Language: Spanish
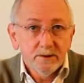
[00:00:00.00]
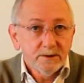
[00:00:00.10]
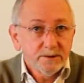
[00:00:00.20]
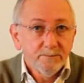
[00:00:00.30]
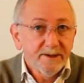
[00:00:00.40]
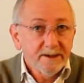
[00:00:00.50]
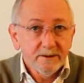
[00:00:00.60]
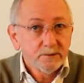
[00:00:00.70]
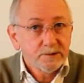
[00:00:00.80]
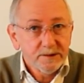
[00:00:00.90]
que son para
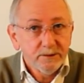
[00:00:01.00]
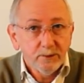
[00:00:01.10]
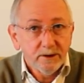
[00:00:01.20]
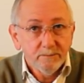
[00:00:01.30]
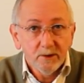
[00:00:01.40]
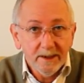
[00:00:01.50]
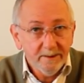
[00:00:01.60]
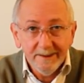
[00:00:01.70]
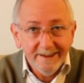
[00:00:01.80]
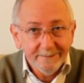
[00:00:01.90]
negocios y turismo,
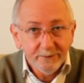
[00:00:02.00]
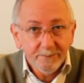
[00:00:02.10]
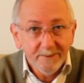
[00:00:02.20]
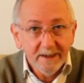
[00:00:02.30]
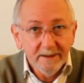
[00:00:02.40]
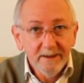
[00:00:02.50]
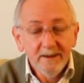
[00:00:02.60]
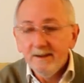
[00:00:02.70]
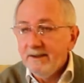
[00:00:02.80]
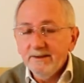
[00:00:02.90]
la, normal.
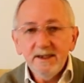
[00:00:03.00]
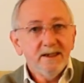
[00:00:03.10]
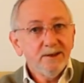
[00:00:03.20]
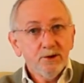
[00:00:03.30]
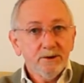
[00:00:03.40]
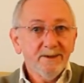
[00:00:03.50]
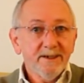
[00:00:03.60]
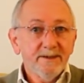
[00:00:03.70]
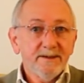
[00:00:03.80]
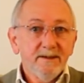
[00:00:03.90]
Sí, ellos te van
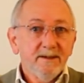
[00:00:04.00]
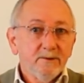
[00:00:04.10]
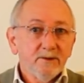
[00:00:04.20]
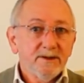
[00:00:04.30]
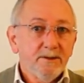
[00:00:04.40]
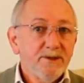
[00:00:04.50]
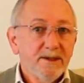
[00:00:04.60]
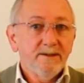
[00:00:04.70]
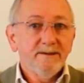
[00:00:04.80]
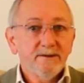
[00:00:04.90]
a decir que con esa
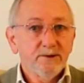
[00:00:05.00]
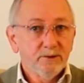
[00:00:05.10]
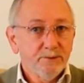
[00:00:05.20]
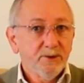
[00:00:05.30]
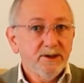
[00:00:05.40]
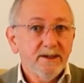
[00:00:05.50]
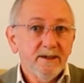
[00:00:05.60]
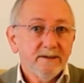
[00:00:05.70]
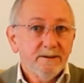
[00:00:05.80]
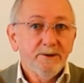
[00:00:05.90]
visa de tránsito te puedes
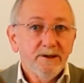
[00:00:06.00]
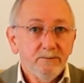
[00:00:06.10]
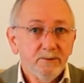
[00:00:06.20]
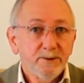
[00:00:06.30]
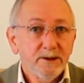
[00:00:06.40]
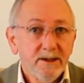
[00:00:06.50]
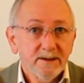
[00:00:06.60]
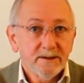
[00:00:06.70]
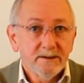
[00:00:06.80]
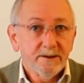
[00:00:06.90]
quedar hasta 29
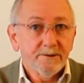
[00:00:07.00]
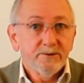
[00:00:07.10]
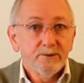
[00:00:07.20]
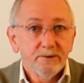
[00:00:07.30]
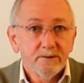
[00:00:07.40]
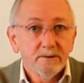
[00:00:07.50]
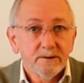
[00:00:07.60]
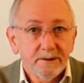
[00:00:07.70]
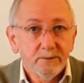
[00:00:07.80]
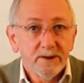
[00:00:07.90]
días en el territorio
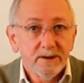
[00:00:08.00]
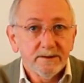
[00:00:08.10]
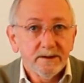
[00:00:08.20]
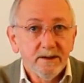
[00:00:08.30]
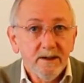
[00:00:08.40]
estadounidense,